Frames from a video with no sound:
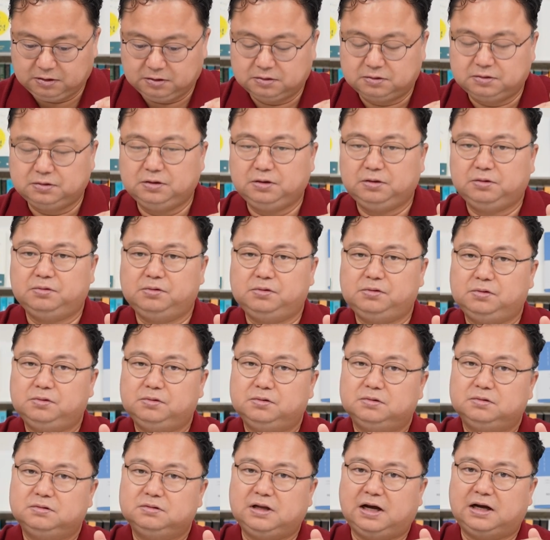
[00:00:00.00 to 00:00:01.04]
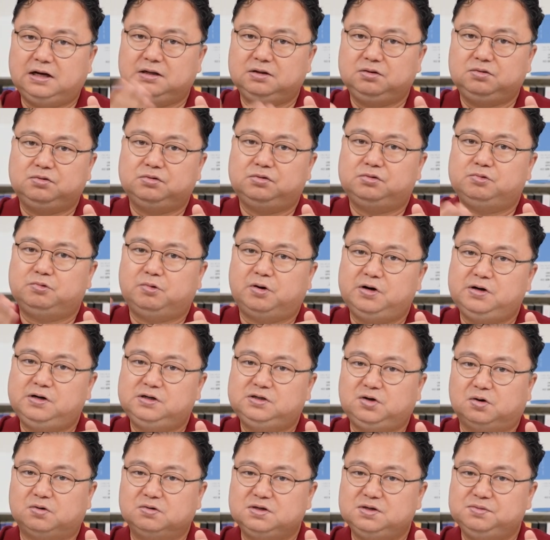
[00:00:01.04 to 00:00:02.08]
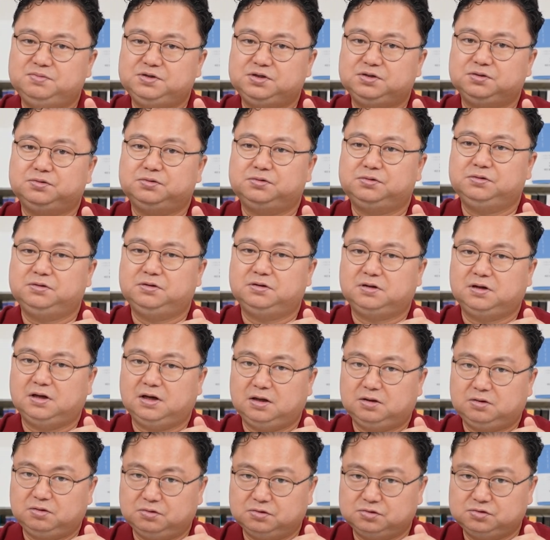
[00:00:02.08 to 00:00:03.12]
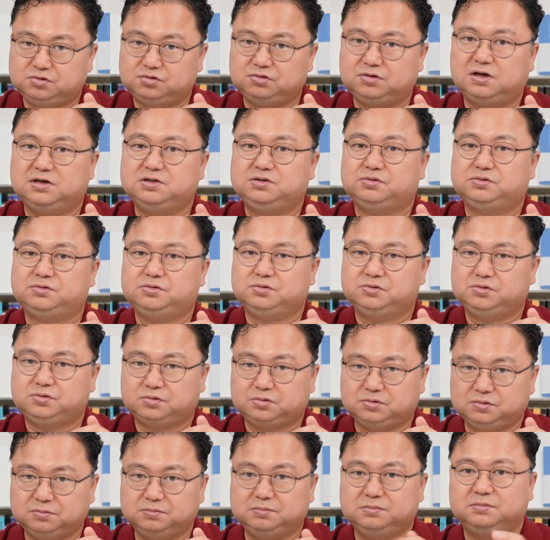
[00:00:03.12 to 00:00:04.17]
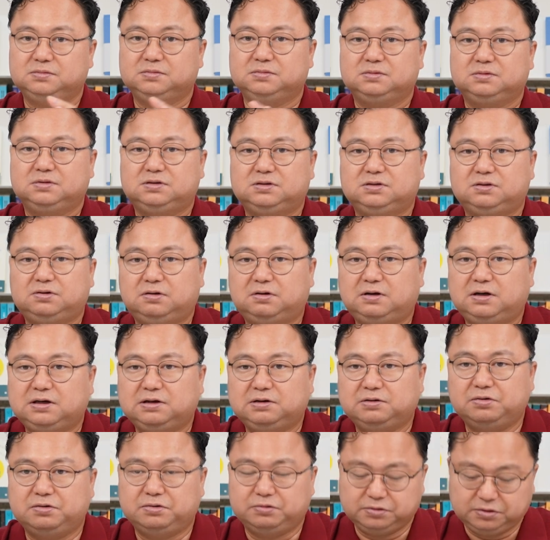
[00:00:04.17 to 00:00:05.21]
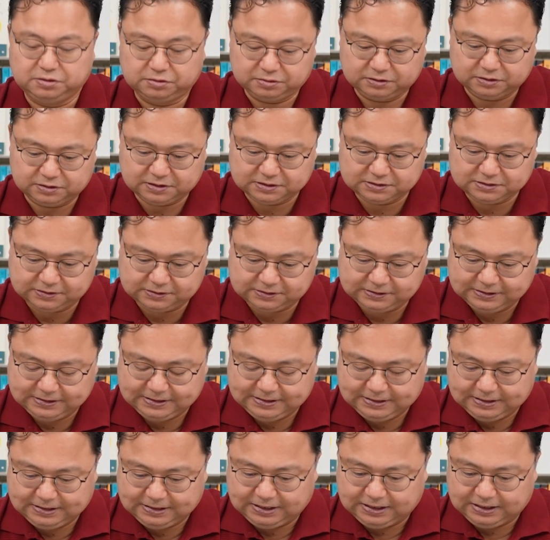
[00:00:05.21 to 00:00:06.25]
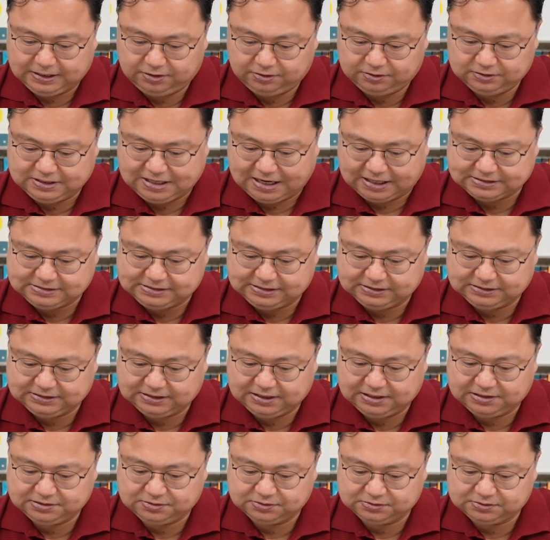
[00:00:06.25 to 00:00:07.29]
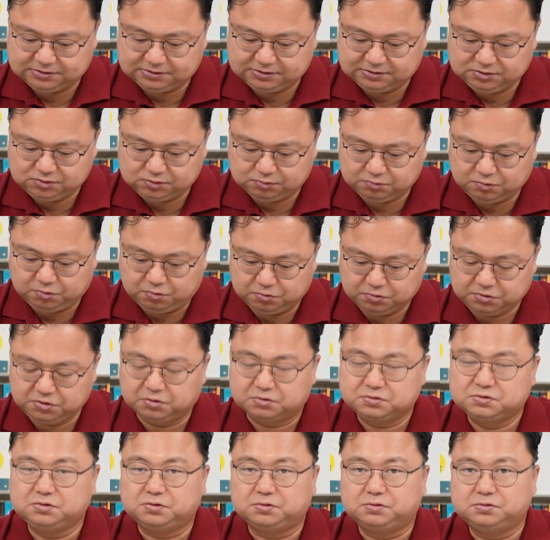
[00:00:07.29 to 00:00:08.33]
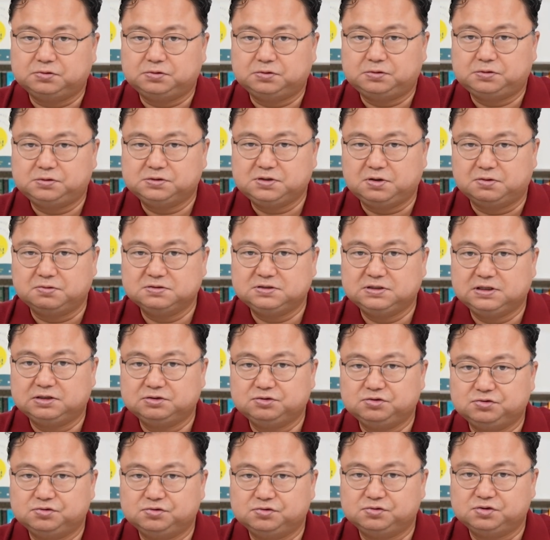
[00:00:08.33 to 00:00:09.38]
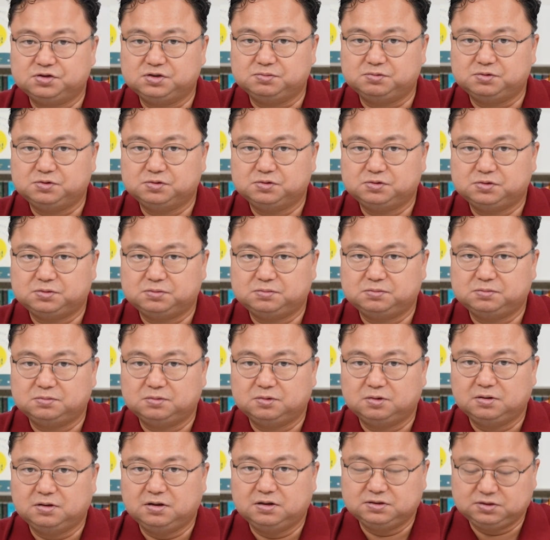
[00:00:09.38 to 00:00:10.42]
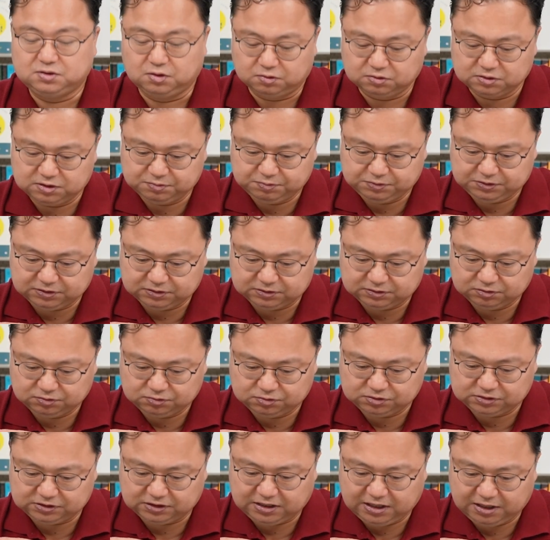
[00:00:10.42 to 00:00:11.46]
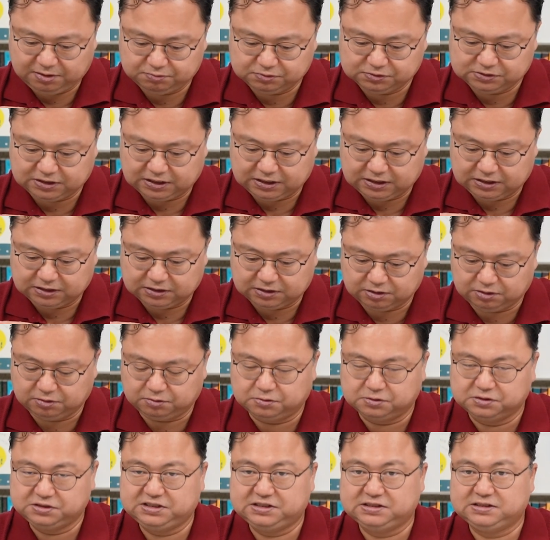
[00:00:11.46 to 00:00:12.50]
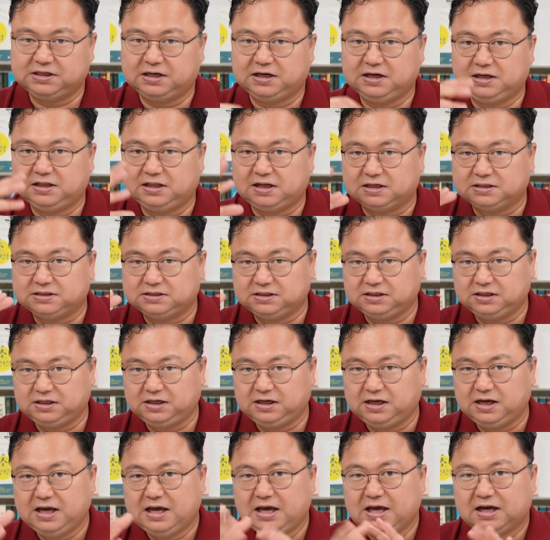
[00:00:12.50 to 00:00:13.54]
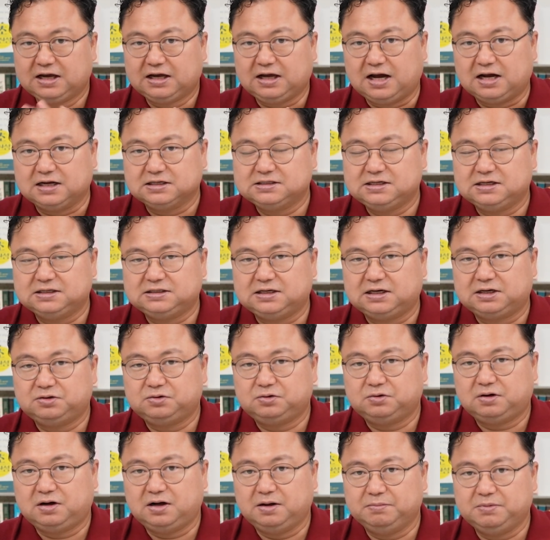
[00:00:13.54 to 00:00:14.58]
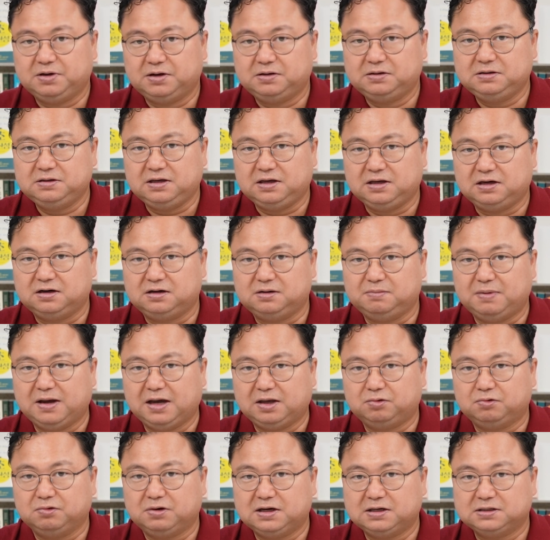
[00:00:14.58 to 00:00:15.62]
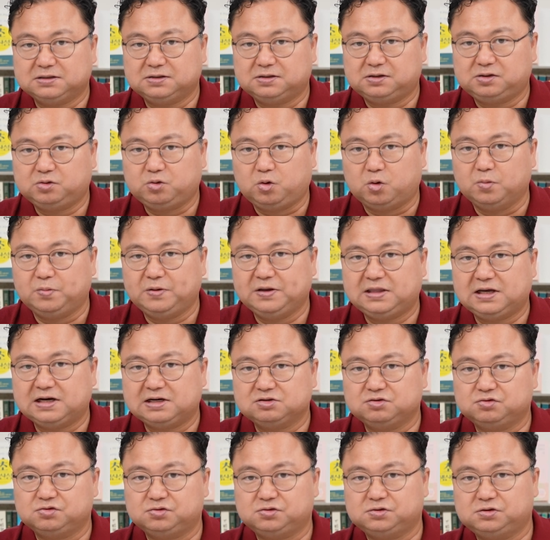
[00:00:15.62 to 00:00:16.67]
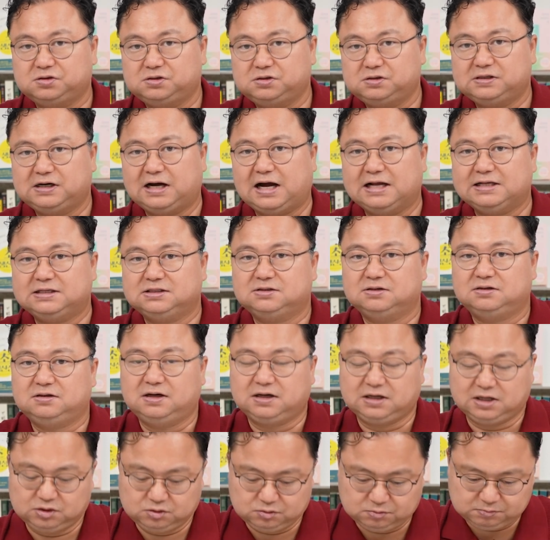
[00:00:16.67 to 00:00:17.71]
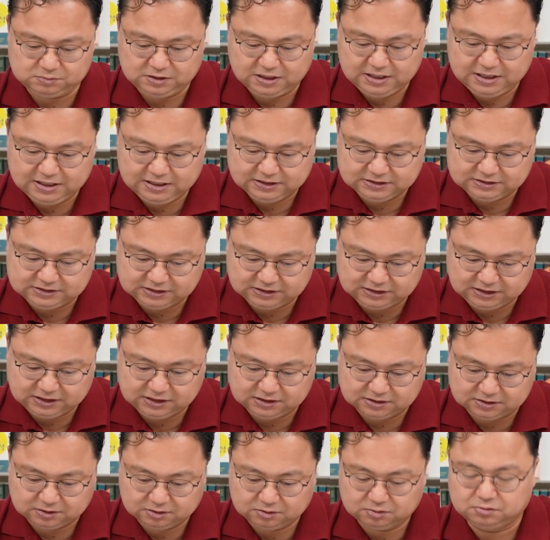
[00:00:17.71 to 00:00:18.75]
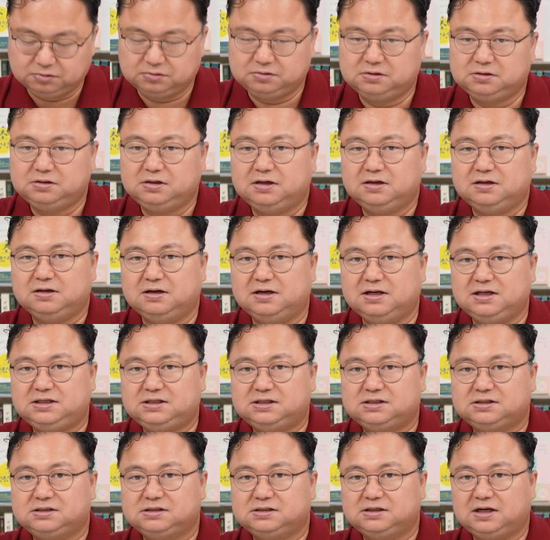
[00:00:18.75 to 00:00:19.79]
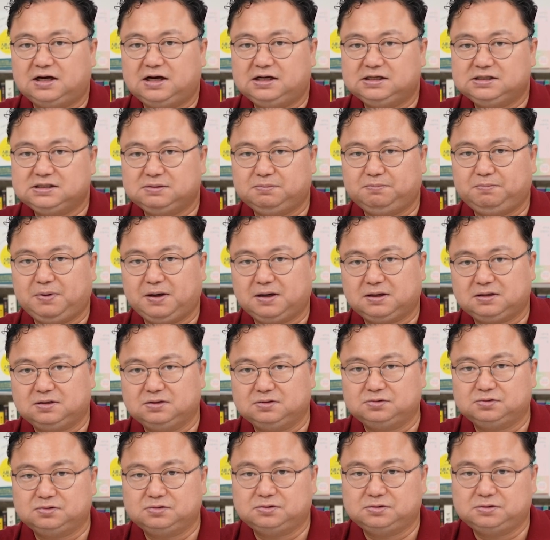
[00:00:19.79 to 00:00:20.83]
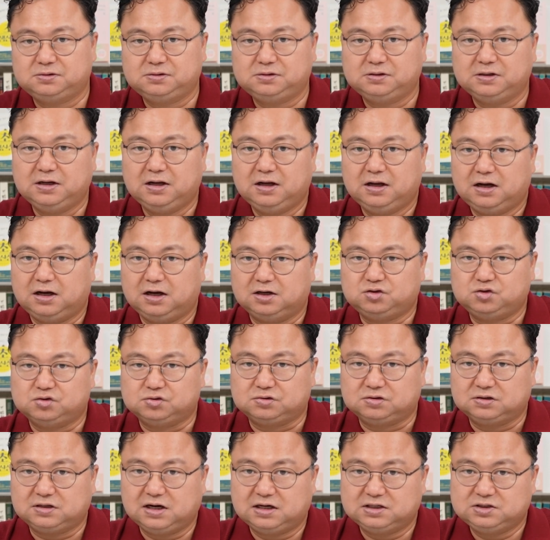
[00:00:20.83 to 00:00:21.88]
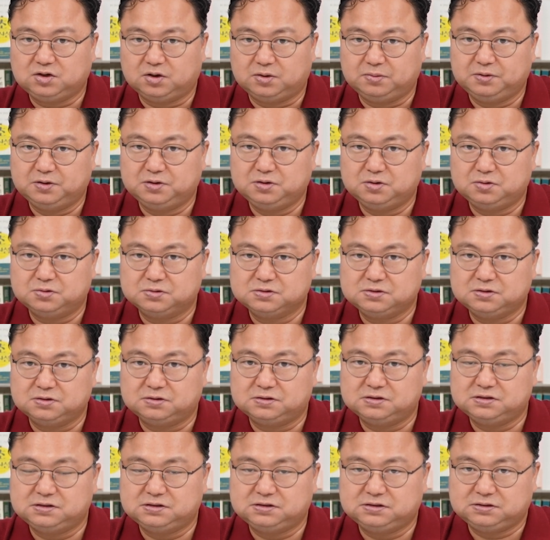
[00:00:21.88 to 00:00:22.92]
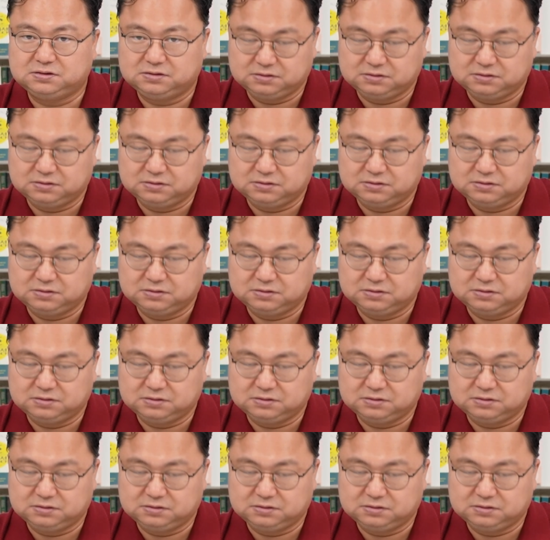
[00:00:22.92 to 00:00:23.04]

그리고 나는 또 월 적립식으로 이렇게 또 추가적으로 조금 들어가는 거고요. 그래서 이런 약세장에서는 좀 공격적으로 성장주 중심으로 좀 적립식은 투자를 해보자. 그리고 시장이 다시 강세장으로 가면 이를 매도해서 고배당주로 안전하게 좀 지키는 또는 리츠나 스펙 등으로 주가 저변동성을